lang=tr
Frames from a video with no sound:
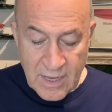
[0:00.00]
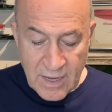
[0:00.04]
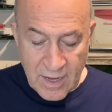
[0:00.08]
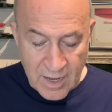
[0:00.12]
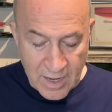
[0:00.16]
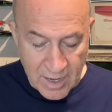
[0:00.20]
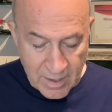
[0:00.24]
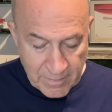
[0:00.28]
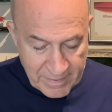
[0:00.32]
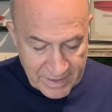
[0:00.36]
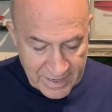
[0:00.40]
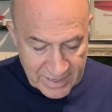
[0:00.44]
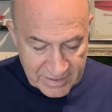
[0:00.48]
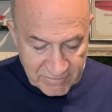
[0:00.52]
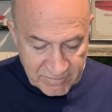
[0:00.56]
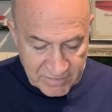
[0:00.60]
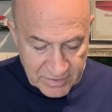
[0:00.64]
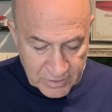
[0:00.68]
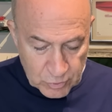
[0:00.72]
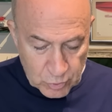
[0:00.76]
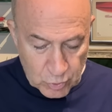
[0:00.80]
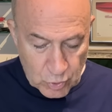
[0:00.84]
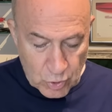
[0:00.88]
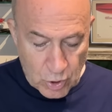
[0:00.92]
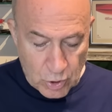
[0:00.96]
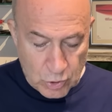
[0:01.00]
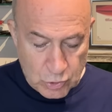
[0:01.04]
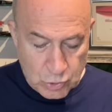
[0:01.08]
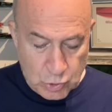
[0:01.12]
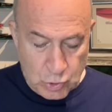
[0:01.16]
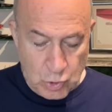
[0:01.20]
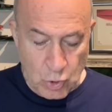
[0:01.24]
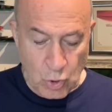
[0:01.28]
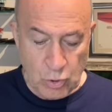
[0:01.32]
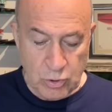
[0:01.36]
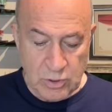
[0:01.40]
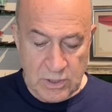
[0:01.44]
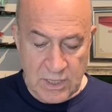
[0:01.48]
haber veriyor.
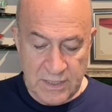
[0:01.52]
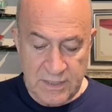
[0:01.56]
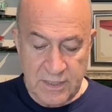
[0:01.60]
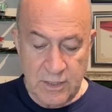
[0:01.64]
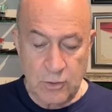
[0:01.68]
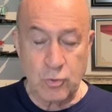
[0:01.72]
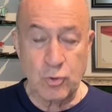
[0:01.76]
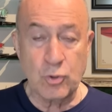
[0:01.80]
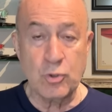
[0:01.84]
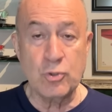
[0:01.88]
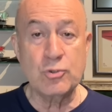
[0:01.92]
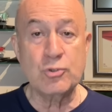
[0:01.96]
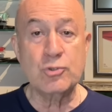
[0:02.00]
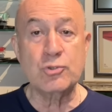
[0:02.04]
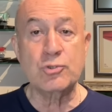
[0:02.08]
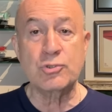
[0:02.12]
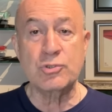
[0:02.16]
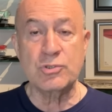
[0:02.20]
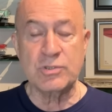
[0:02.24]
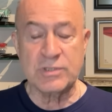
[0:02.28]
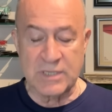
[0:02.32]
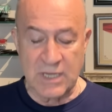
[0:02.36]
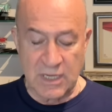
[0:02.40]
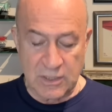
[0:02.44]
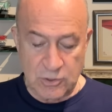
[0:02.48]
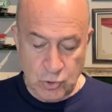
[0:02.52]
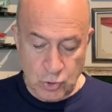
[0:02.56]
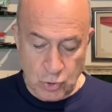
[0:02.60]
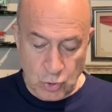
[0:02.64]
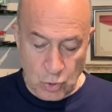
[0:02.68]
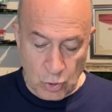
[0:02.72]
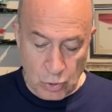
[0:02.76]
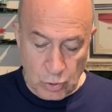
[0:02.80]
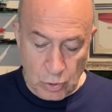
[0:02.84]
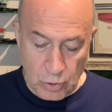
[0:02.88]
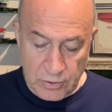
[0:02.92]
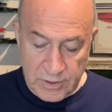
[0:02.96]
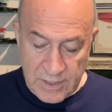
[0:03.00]
Sol kanat oyuncusu
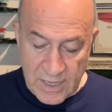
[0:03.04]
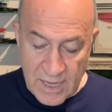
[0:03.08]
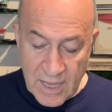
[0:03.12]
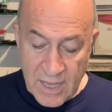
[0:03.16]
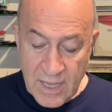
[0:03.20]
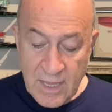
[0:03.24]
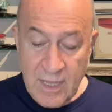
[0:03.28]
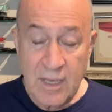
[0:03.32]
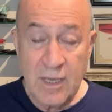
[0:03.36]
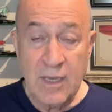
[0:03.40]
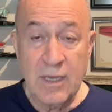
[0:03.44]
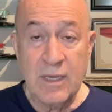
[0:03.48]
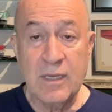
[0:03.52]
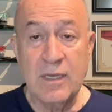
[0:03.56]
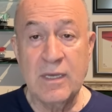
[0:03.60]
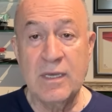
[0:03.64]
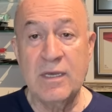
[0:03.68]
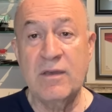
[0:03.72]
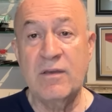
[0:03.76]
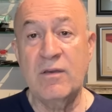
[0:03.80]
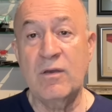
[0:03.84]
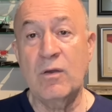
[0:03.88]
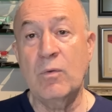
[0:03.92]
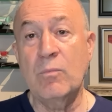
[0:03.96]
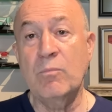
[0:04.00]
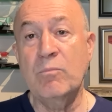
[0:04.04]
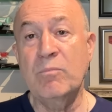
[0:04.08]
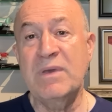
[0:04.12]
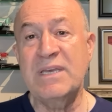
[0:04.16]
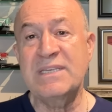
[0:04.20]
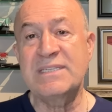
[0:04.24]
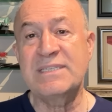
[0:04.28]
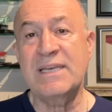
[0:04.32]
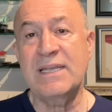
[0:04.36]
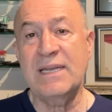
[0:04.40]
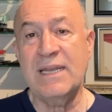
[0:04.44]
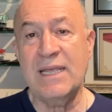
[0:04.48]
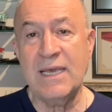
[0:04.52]
Sassuolo'da e,
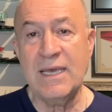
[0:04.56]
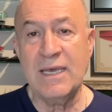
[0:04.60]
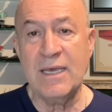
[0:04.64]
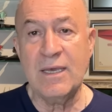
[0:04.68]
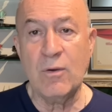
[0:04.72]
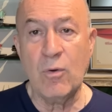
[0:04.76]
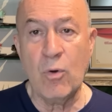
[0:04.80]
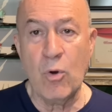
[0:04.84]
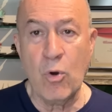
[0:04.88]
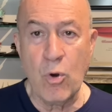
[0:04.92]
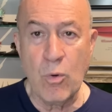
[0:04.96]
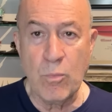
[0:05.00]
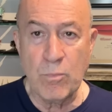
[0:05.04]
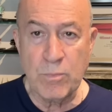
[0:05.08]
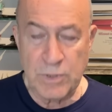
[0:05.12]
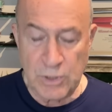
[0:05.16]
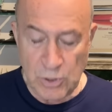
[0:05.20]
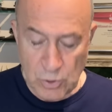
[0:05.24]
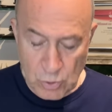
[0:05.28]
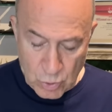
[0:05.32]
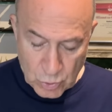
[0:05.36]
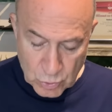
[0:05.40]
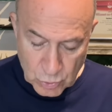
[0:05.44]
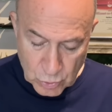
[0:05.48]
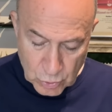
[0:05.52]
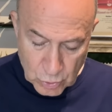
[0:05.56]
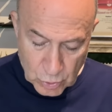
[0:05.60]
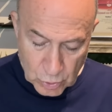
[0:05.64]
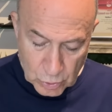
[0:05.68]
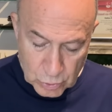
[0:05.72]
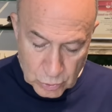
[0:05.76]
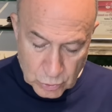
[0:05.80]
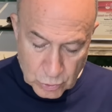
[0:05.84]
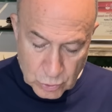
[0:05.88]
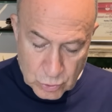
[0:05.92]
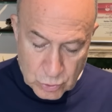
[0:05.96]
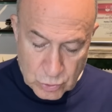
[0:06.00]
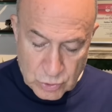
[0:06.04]
mesele 10 milyon
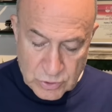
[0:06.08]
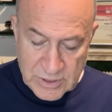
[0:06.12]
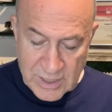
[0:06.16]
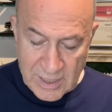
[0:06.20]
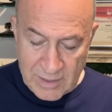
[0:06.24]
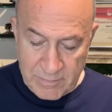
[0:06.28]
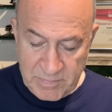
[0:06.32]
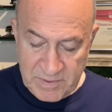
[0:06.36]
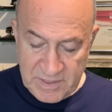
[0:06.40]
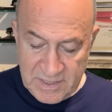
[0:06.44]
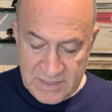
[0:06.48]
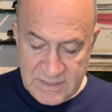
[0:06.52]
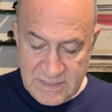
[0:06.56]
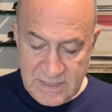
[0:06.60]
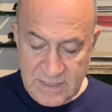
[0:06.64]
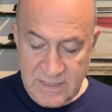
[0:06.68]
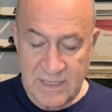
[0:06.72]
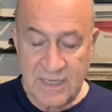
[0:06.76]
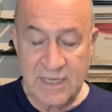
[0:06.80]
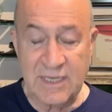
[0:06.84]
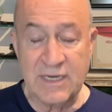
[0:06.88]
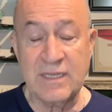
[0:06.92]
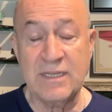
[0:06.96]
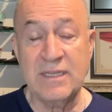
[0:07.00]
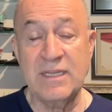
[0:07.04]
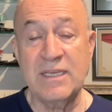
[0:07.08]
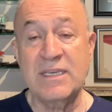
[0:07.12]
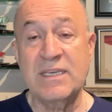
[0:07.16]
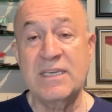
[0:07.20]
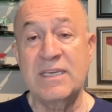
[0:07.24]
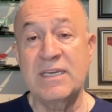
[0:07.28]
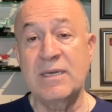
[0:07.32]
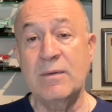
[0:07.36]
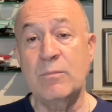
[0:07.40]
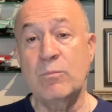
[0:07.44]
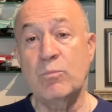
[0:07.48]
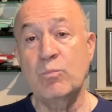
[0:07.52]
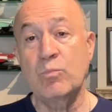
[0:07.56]
euroluk güncel piyasa
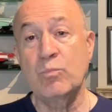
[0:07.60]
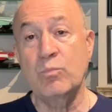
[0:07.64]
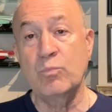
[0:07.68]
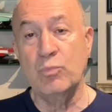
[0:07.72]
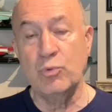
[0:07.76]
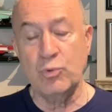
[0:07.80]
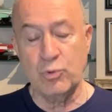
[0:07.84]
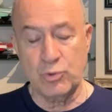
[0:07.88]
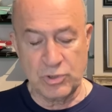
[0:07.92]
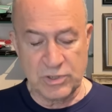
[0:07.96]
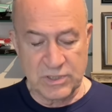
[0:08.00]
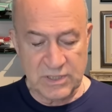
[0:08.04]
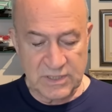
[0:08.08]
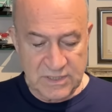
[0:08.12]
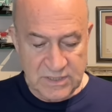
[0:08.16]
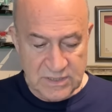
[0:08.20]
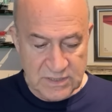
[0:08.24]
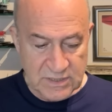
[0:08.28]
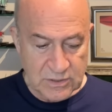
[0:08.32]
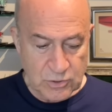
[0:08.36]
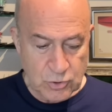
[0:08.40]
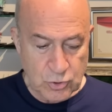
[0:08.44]
değerindeki bütçesi.